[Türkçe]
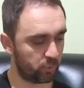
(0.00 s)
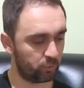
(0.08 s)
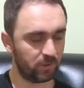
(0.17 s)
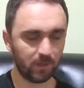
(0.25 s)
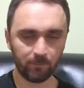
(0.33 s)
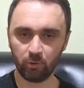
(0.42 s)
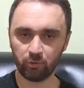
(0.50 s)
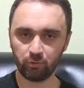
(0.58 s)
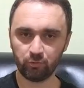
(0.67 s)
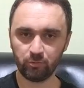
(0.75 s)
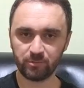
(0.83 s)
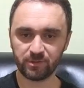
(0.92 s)
Çünkü la minör
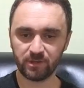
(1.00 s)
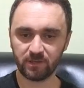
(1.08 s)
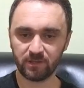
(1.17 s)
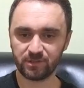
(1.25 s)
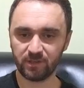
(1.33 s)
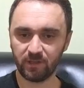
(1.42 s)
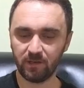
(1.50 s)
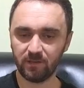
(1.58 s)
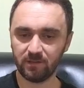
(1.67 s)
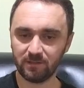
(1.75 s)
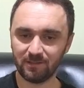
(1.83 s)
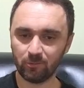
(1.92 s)
tuttuğum için arkadaşlar
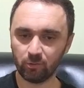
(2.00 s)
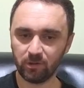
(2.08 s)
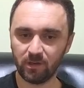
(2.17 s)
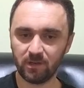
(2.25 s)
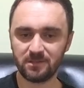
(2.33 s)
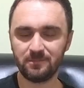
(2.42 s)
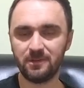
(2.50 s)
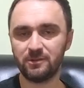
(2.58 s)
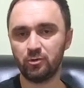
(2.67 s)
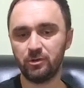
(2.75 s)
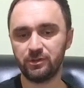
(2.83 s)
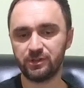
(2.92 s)
yani notaların
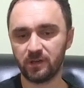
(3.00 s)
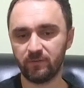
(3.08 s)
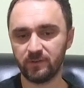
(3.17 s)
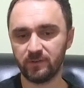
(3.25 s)
isimlerini söyleyince